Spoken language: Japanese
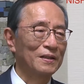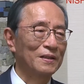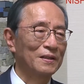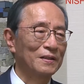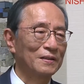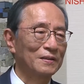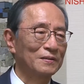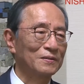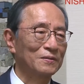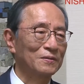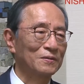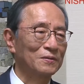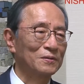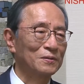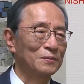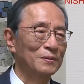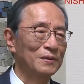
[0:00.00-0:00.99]
あそ
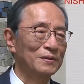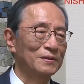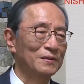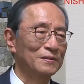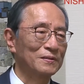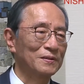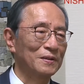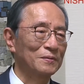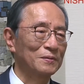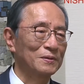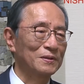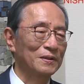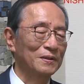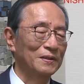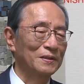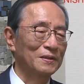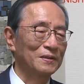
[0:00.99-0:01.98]
の
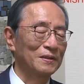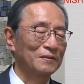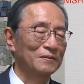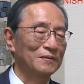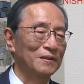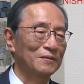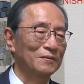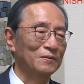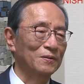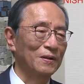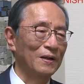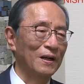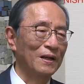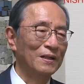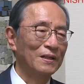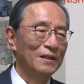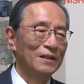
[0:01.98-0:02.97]
ユニバーサルサービスができなくなると
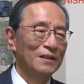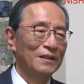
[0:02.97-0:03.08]
か